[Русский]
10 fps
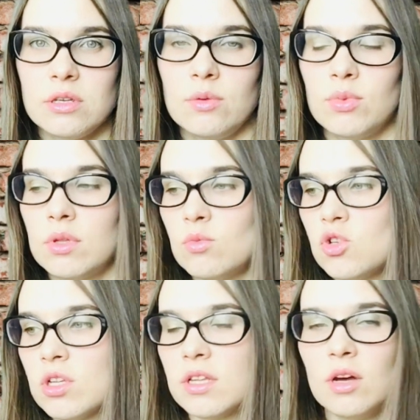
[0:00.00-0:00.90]
потому
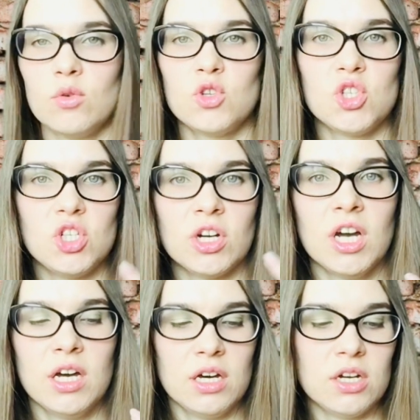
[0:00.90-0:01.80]
что она очень их
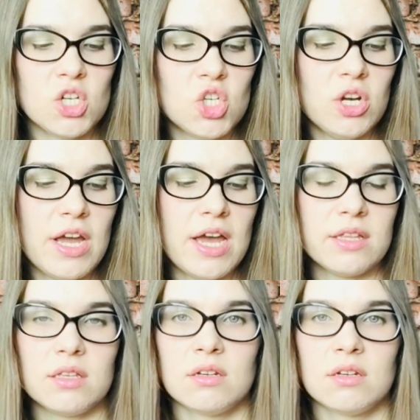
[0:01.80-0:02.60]
расширяет,